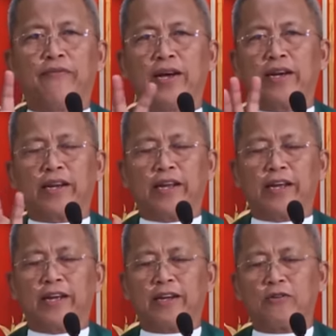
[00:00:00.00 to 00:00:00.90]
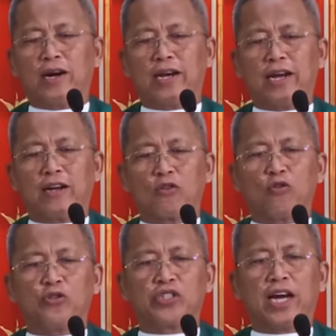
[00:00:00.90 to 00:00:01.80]
very kuan lang
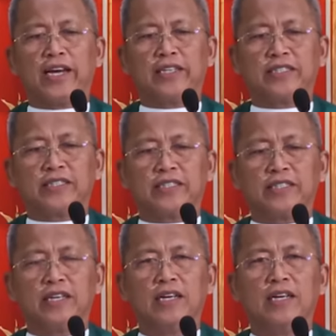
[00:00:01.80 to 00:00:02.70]
concise